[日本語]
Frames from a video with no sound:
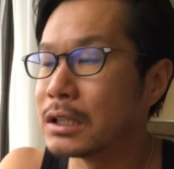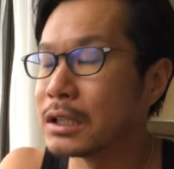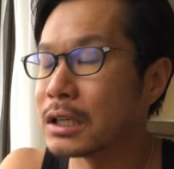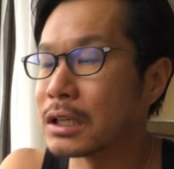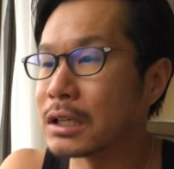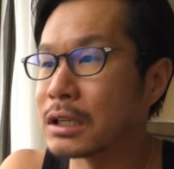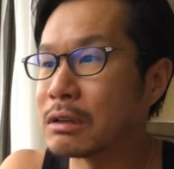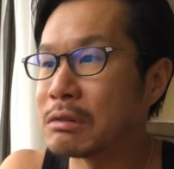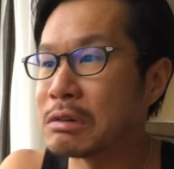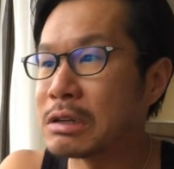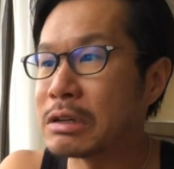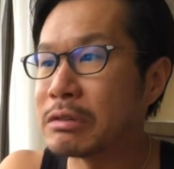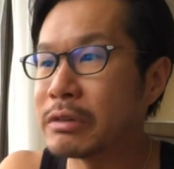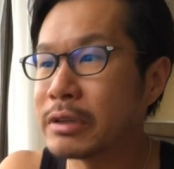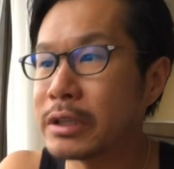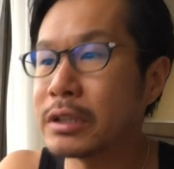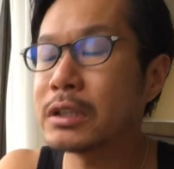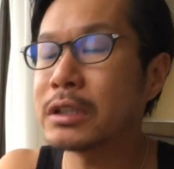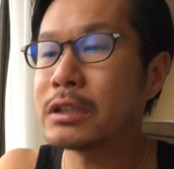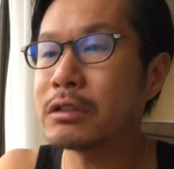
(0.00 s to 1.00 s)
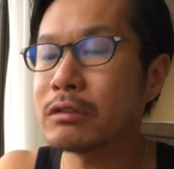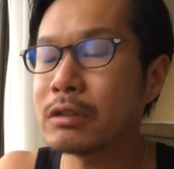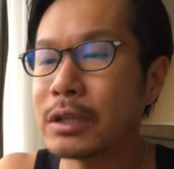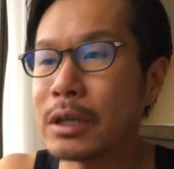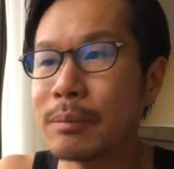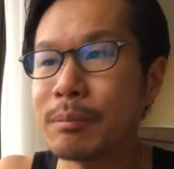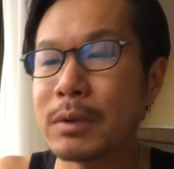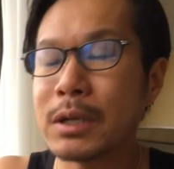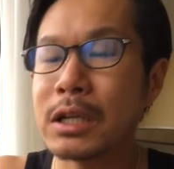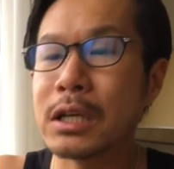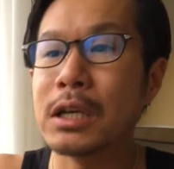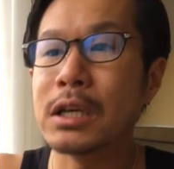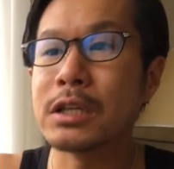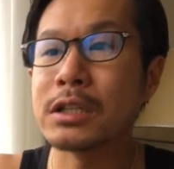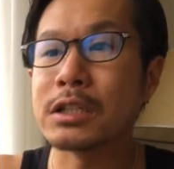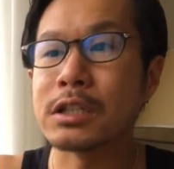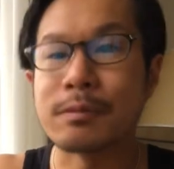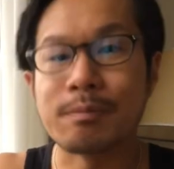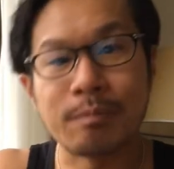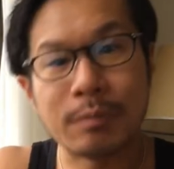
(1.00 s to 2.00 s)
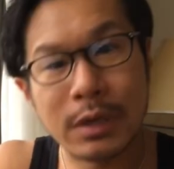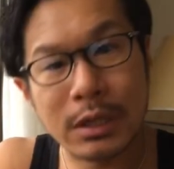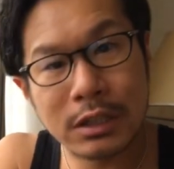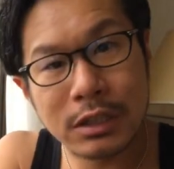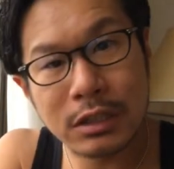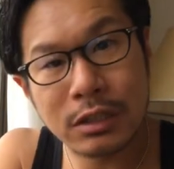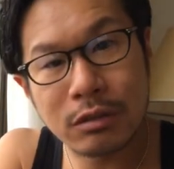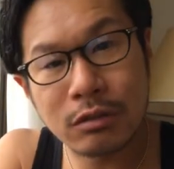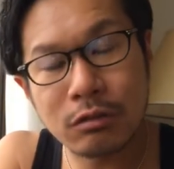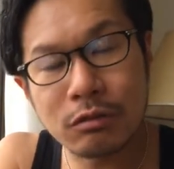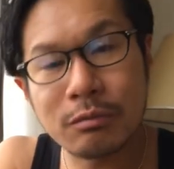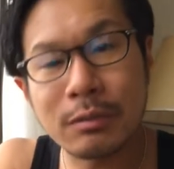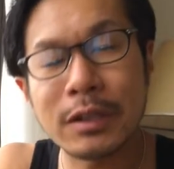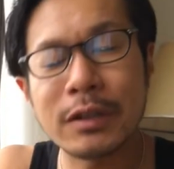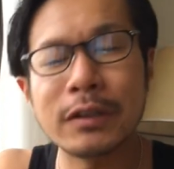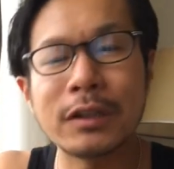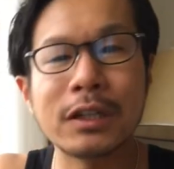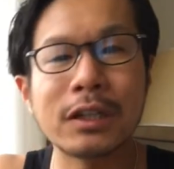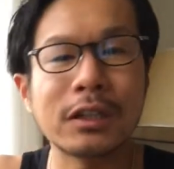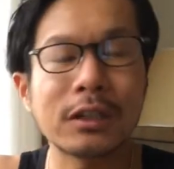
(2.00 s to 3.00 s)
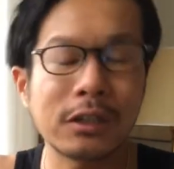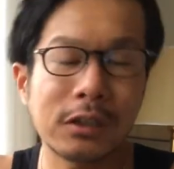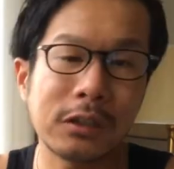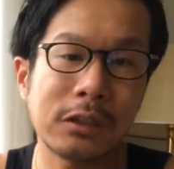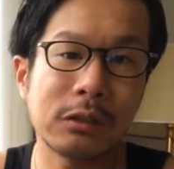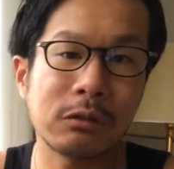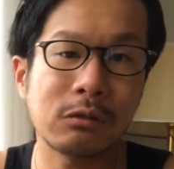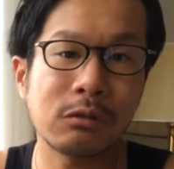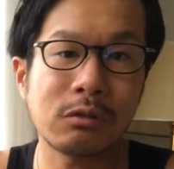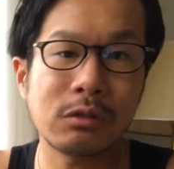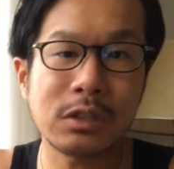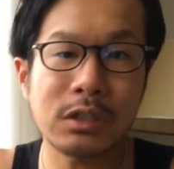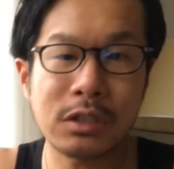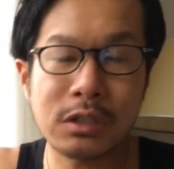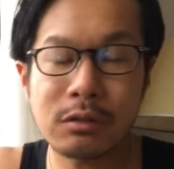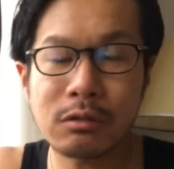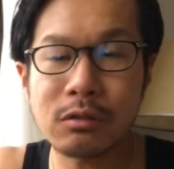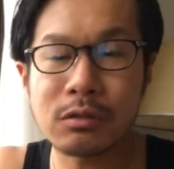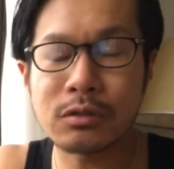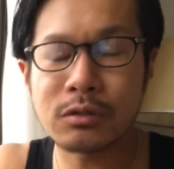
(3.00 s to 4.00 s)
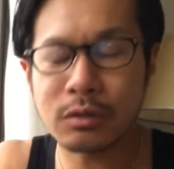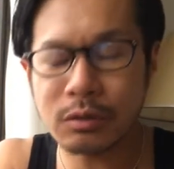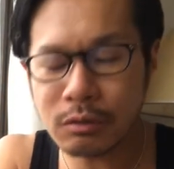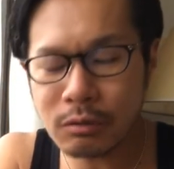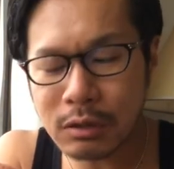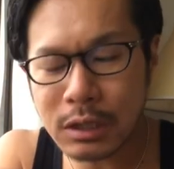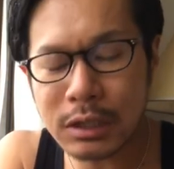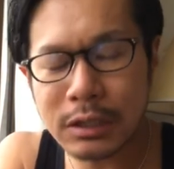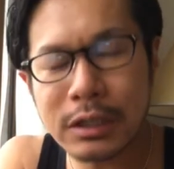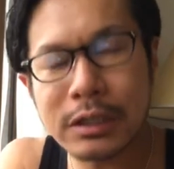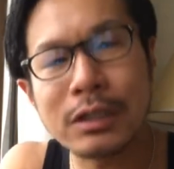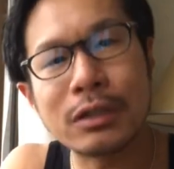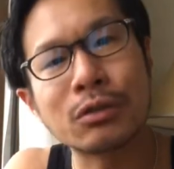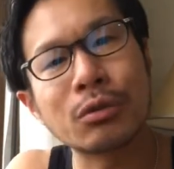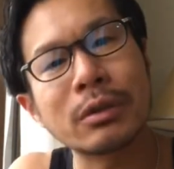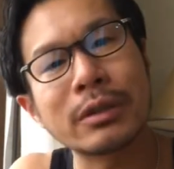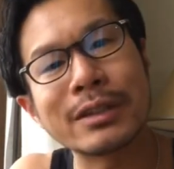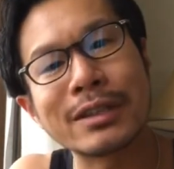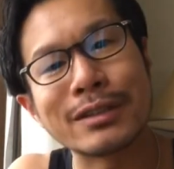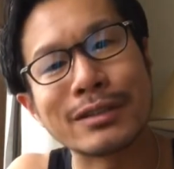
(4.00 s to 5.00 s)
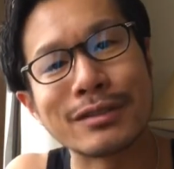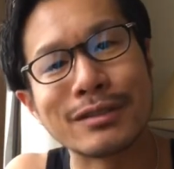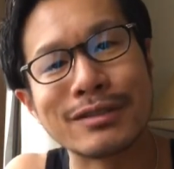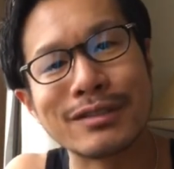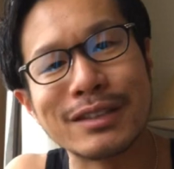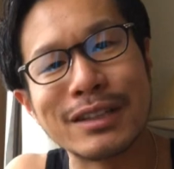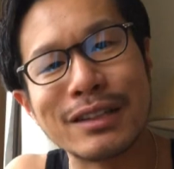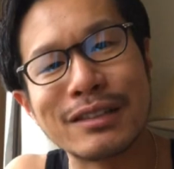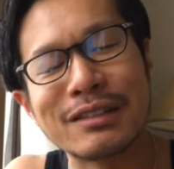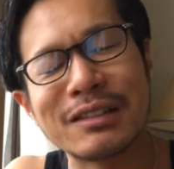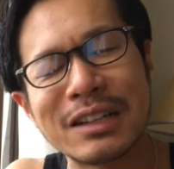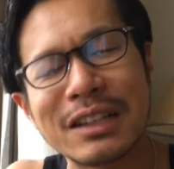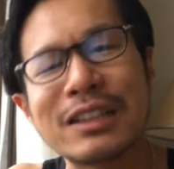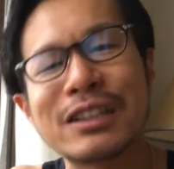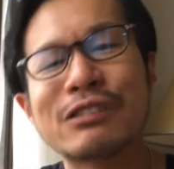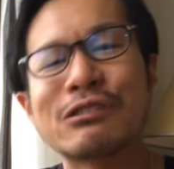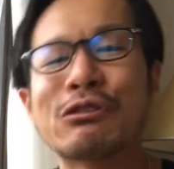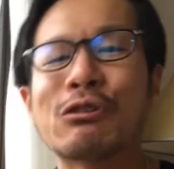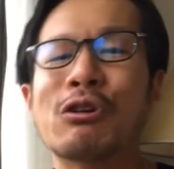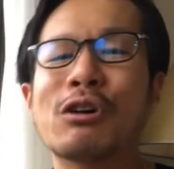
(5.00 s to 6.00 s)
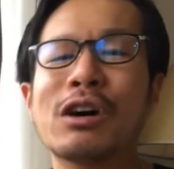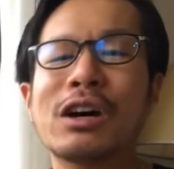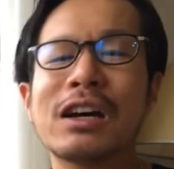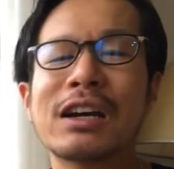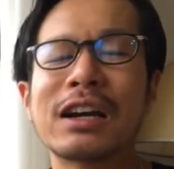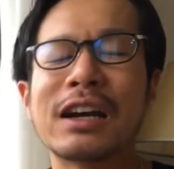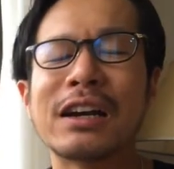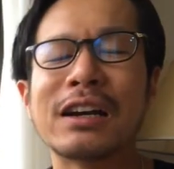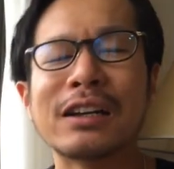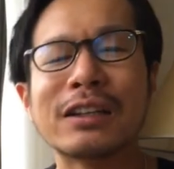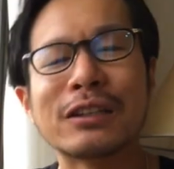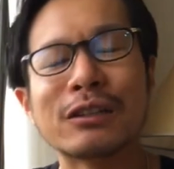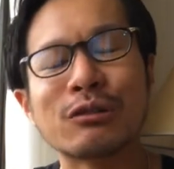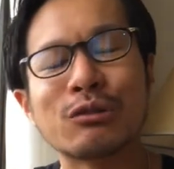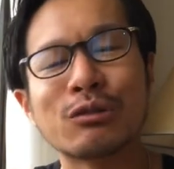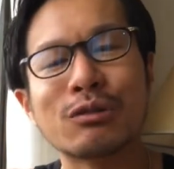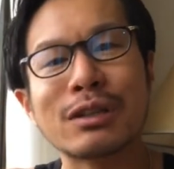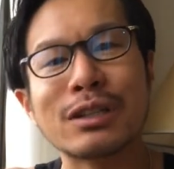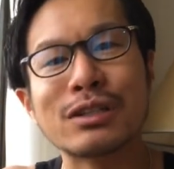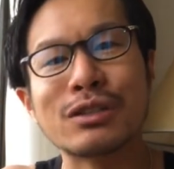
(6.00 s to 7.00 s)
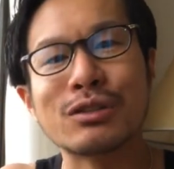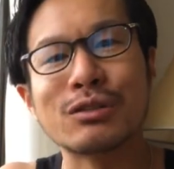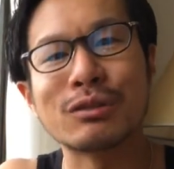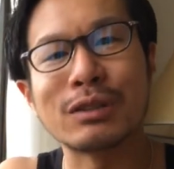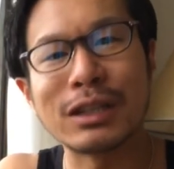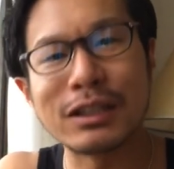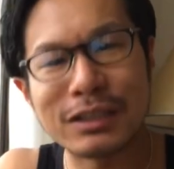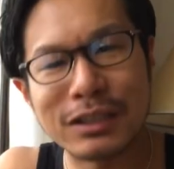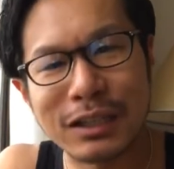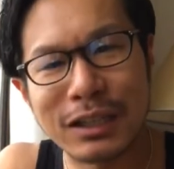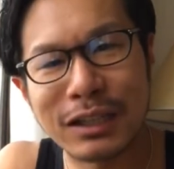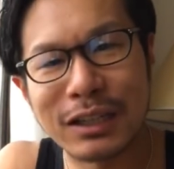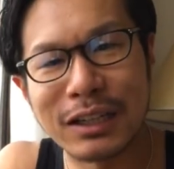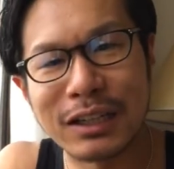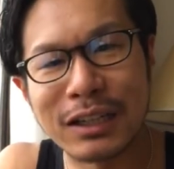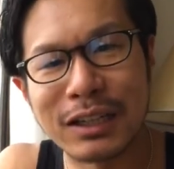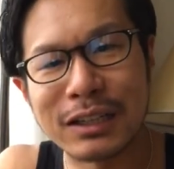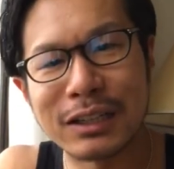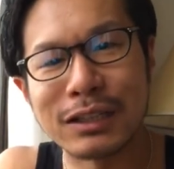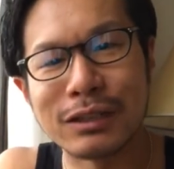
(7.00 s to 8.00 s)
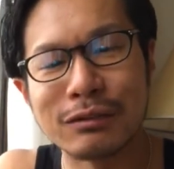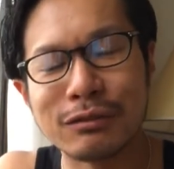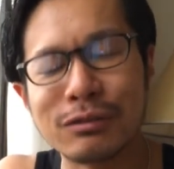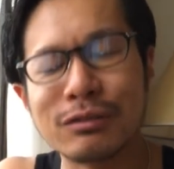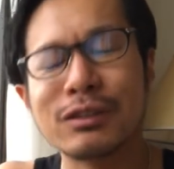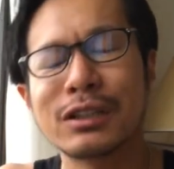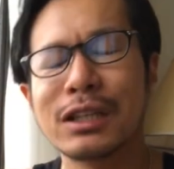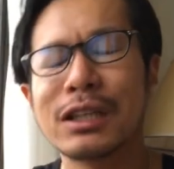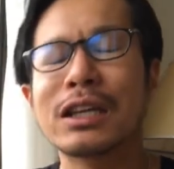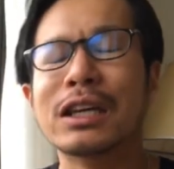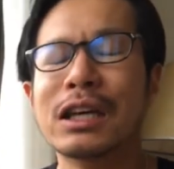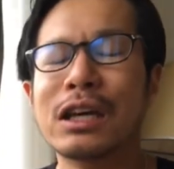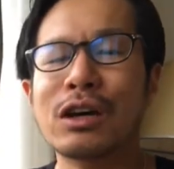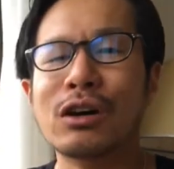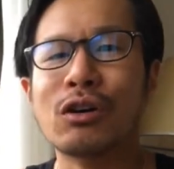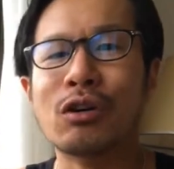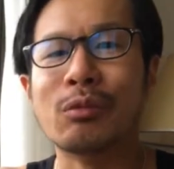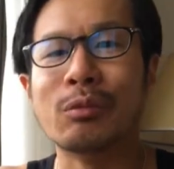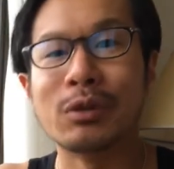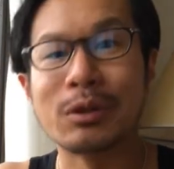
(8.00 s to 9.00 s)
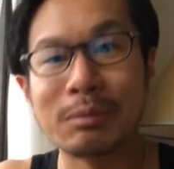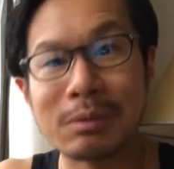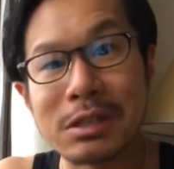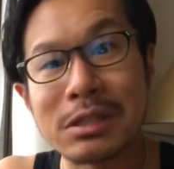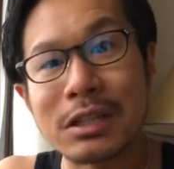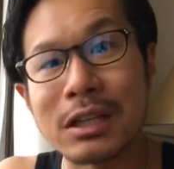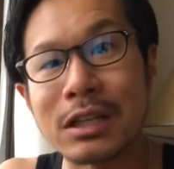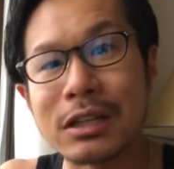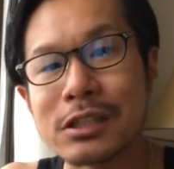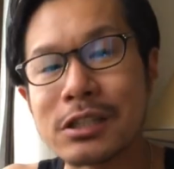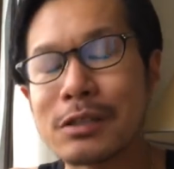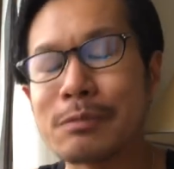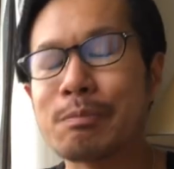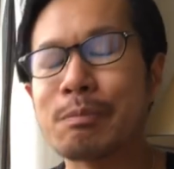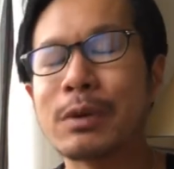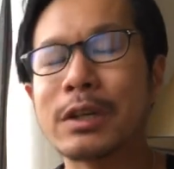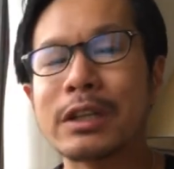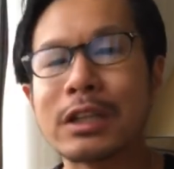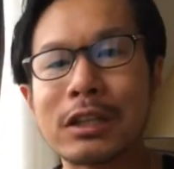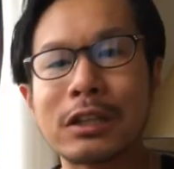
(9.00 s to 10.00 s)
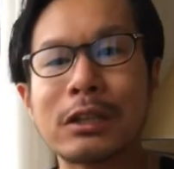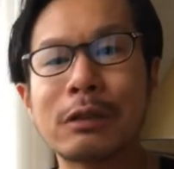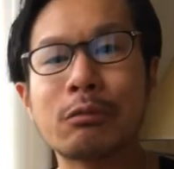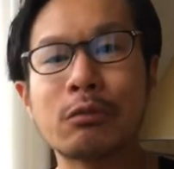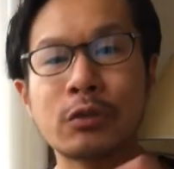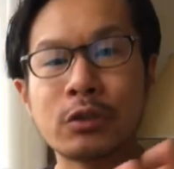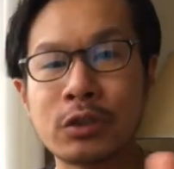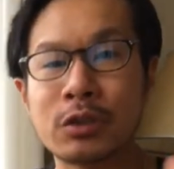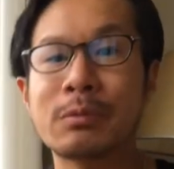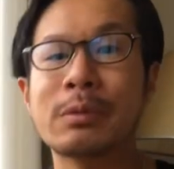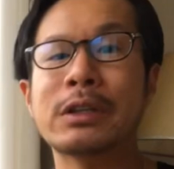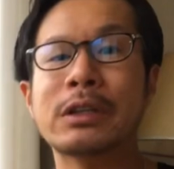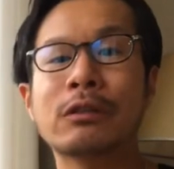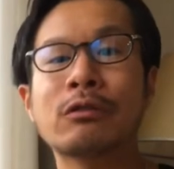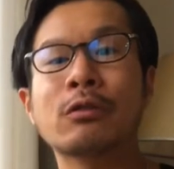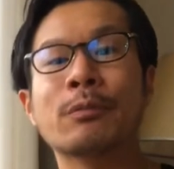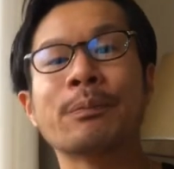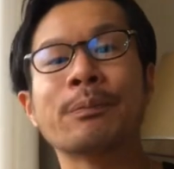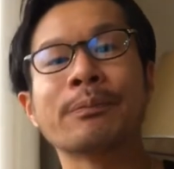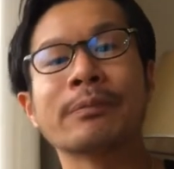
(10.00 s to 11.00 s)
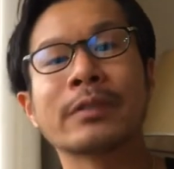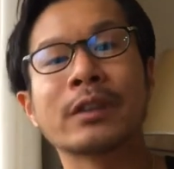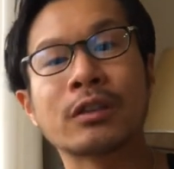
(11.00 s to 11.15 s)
だから我々っていうのはやっぱり失敗にしろうまくいかなかったことにしろそれを糧にどうやって進んでいくかっていうのを考えていくことが重要なんじゃないかなっていうふうに思いました失敗なんでも全てを